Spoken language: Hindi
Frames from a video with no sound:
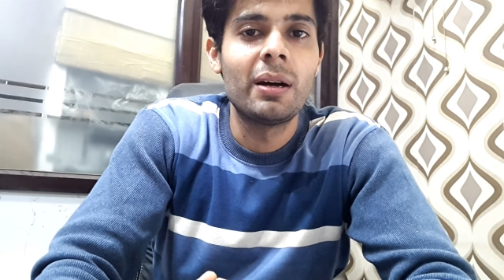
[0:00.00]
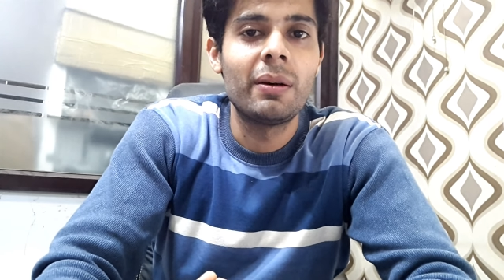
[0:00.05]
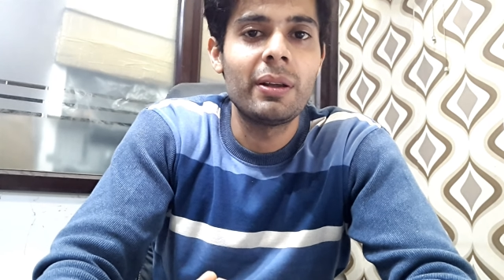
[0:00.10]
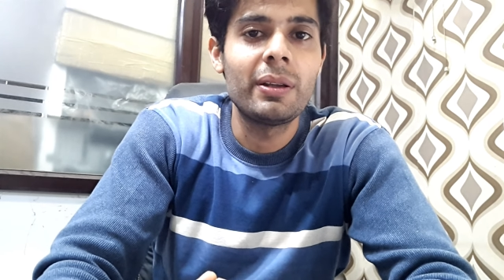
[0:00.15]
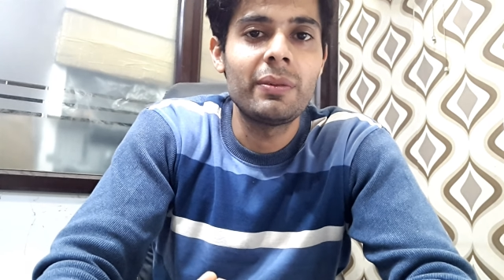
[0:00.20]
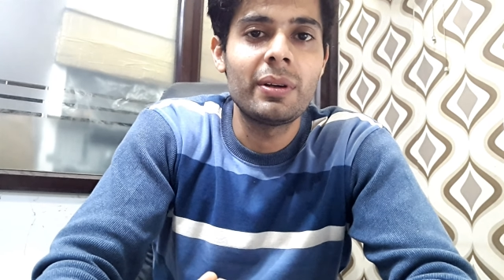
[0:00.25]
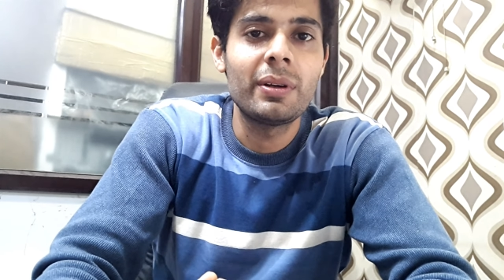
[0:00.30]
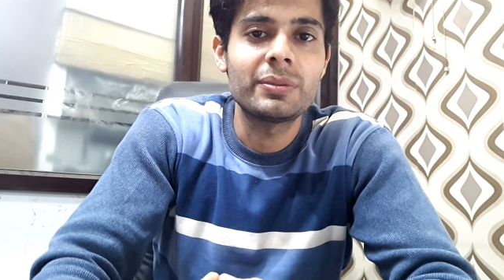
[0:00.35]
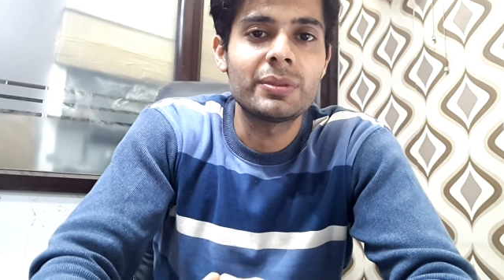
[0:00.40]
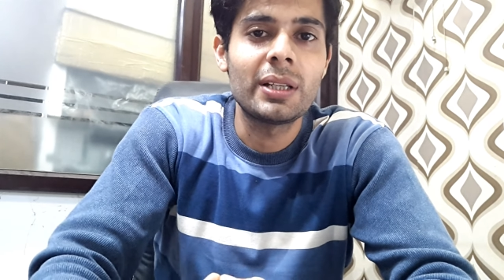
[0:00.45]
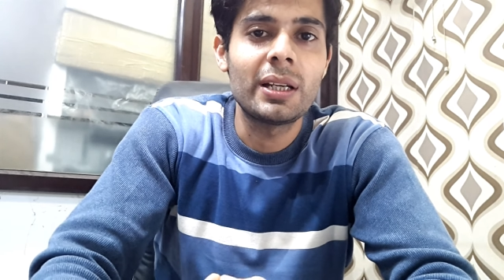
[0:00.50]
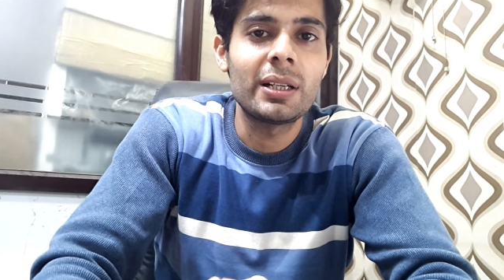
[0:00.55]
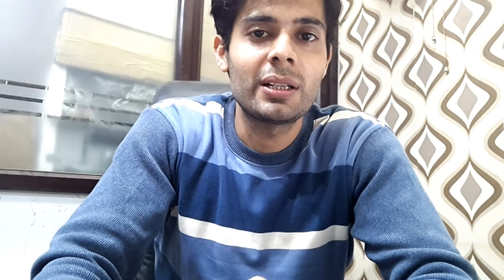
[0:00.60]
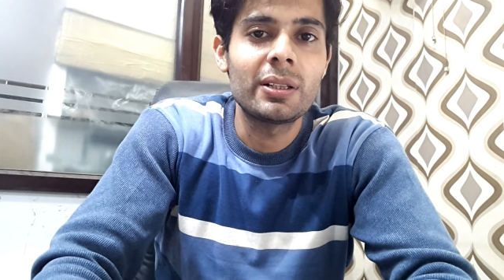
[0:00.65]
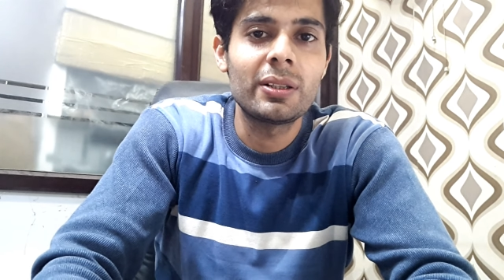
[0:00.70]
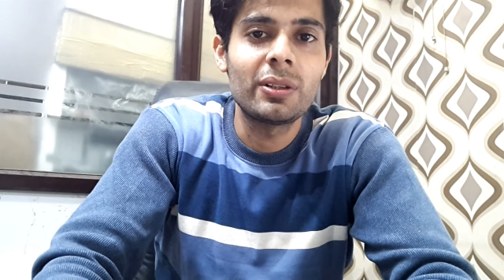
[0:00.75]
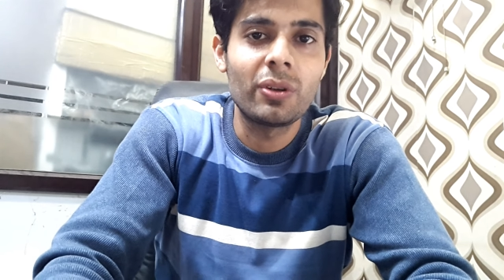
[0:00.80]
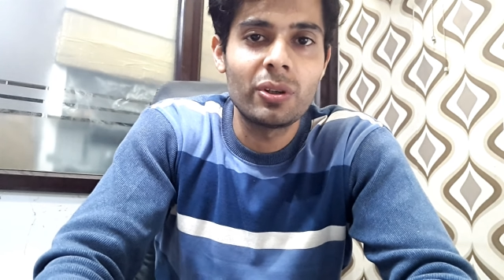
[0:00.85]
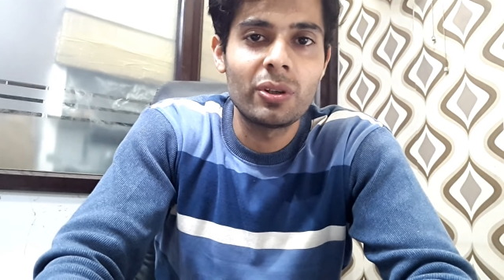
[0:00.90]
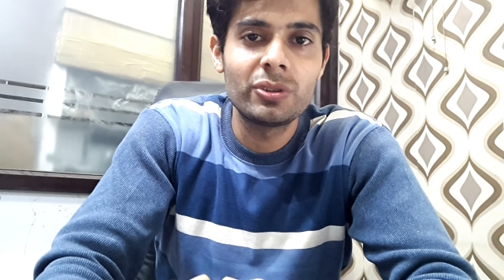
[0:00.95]
हमारी
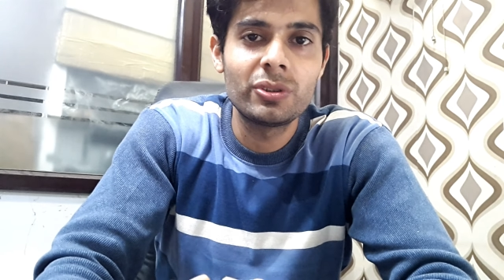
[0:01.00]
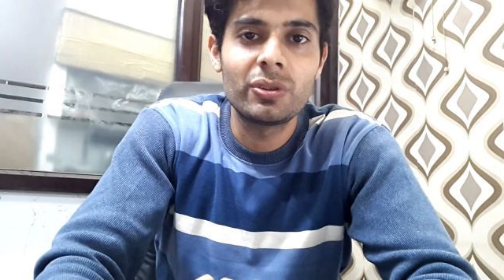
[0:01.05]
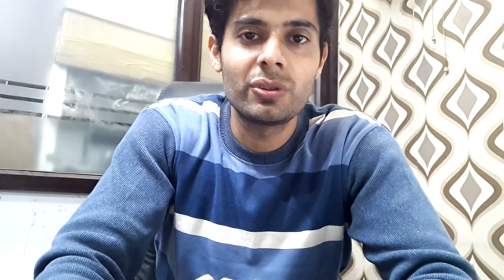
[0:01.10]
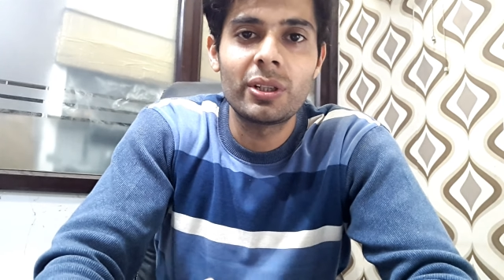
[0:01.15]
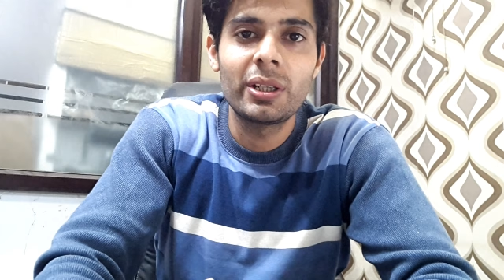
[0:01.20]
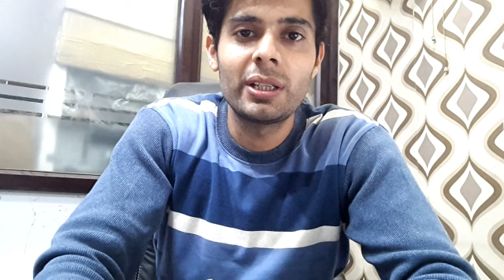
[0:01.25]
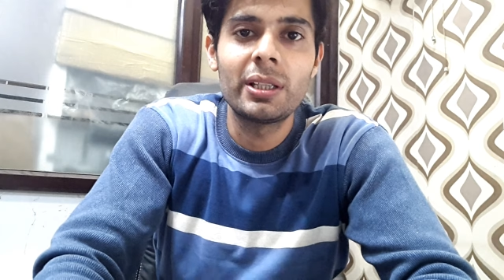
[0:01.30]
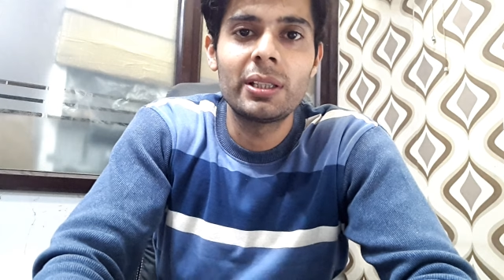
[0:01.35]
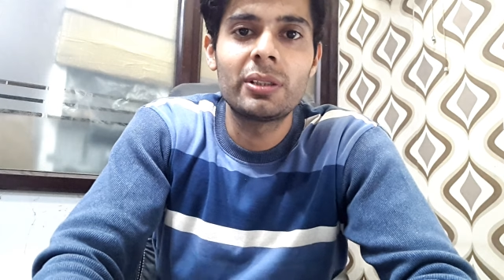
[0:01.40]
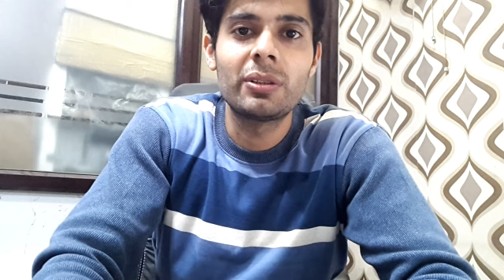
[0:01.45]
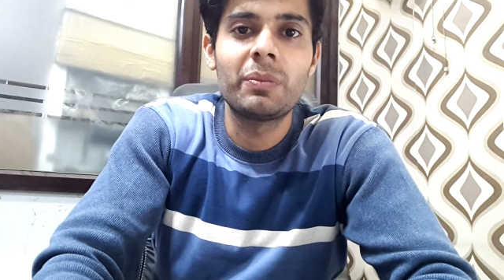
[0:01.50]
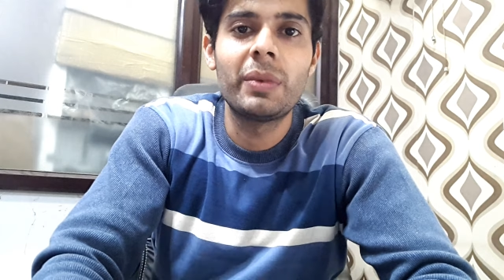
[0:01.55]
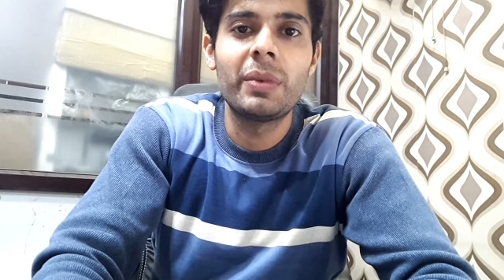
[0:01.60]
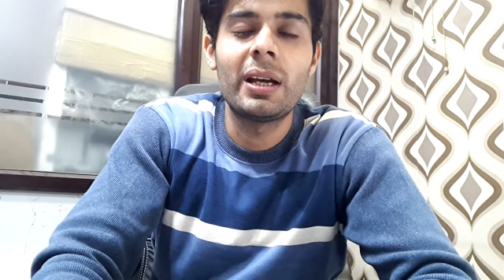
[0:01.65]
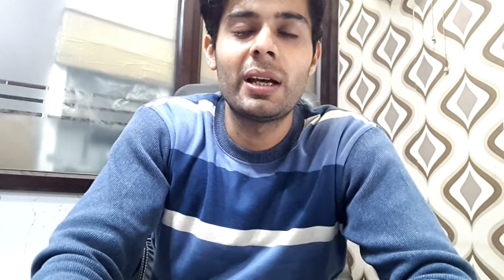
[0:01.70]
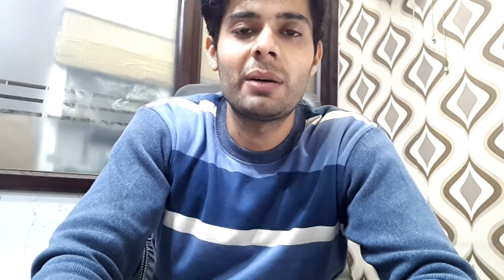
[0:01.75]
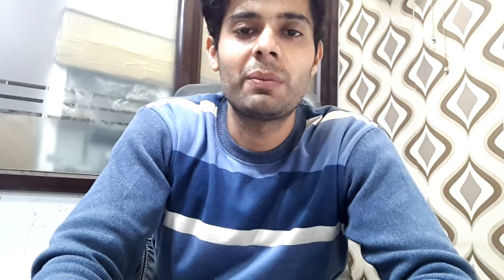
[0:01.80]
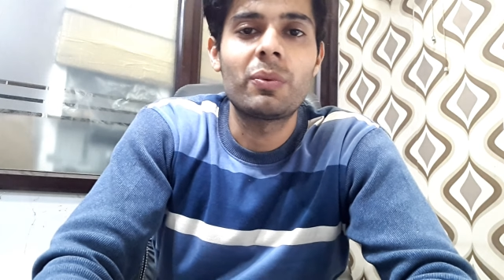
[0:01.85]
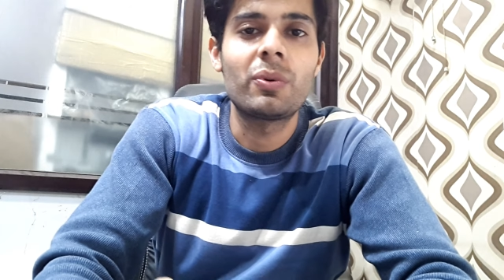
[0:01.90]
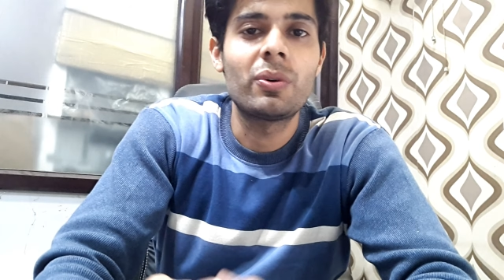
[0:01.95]
वेबसाइट लॉन्च होगी तो
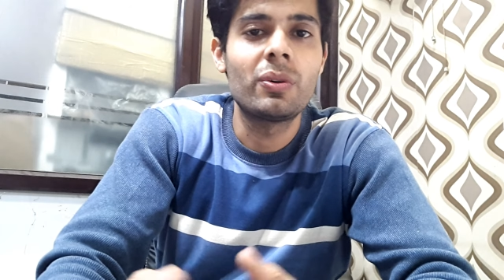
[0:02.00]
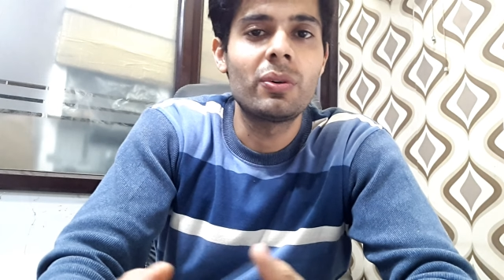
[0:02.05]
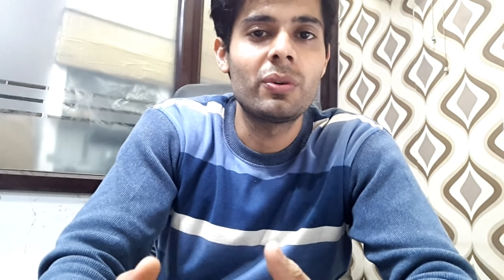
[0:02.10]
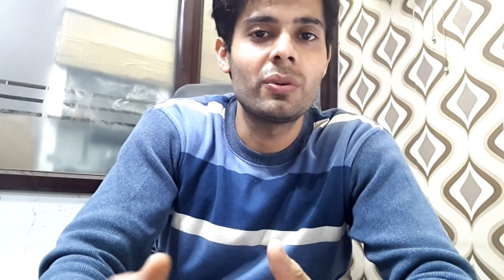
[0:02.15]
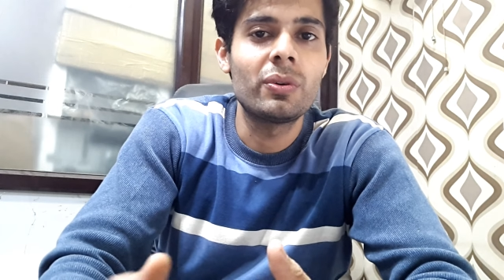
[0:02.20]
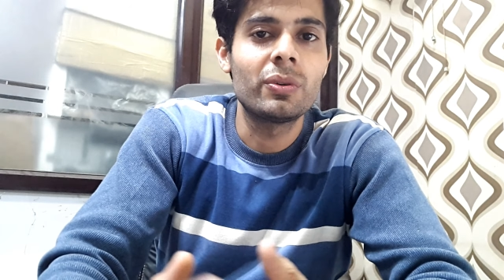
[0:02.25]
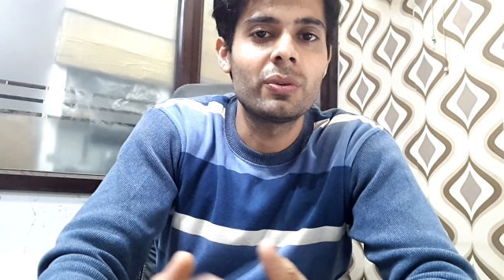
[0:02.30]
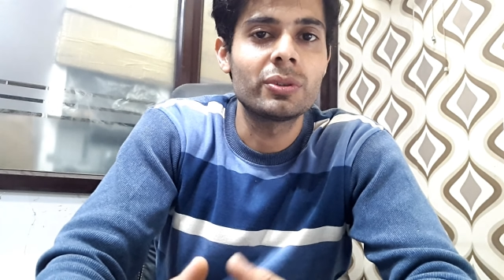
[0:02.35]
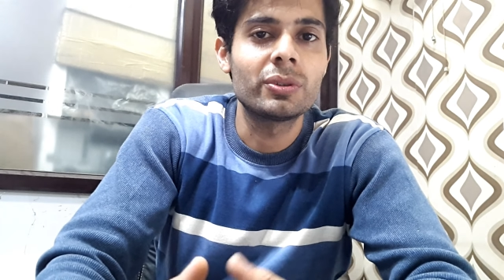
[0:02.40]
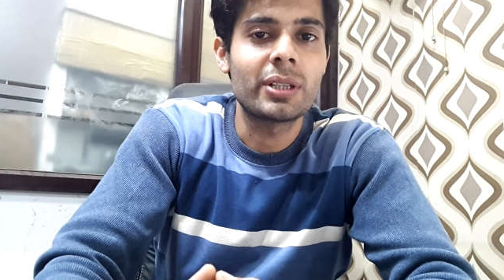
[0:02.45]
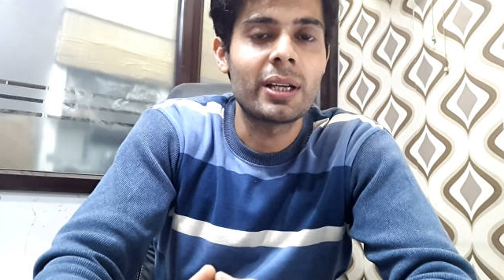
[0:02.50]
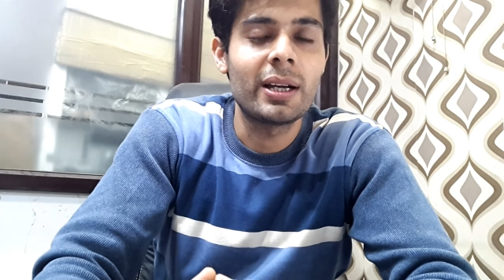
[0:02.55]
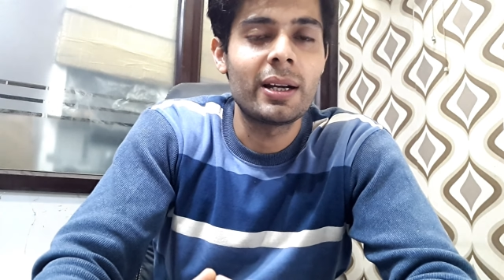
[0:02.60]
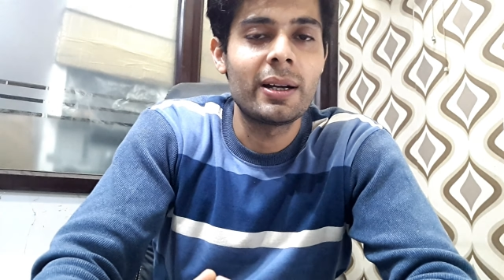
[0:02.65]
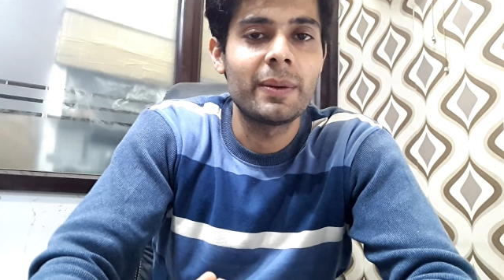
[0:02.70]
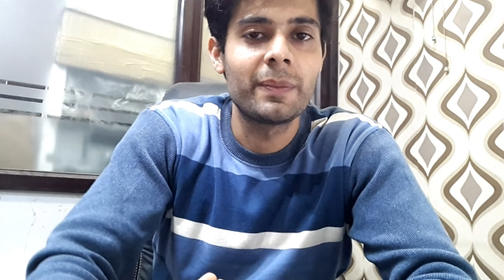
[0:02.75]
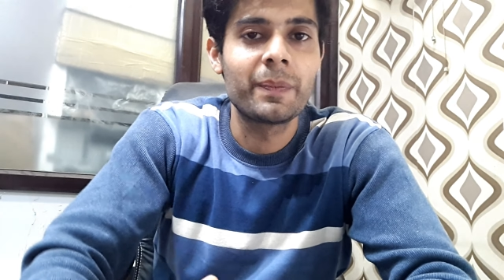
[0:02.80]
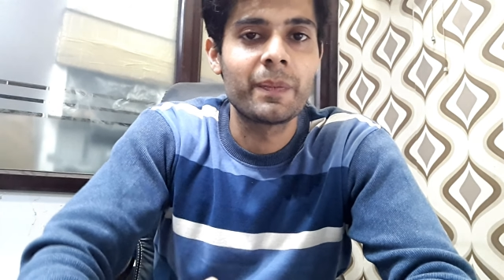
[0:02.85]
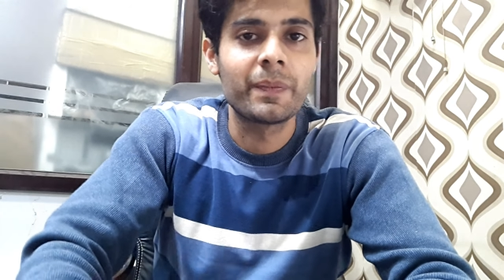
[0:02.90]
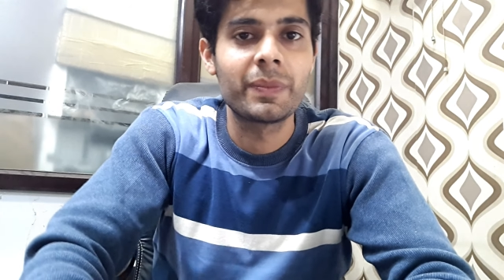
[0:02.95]
मैं आपको
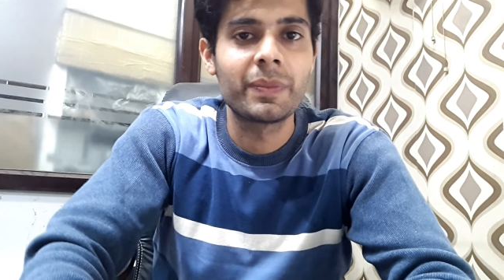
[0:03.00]
उसका